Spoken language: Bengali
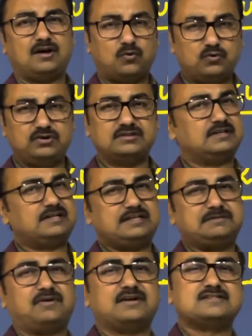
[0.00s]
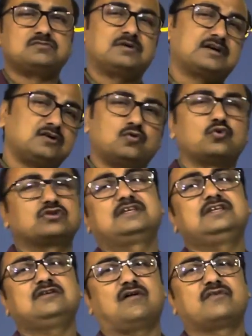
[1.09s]
অন্যের থেকে ডিফারেন্স তোমাকে
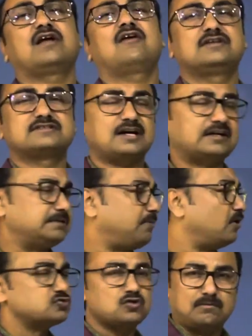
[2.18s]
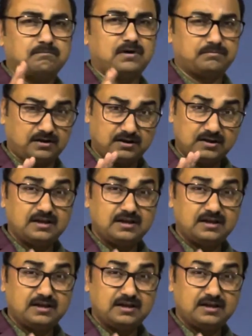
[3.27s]
গড়তেই হবে না হলে চাকরি পাওয়া সম্ভব না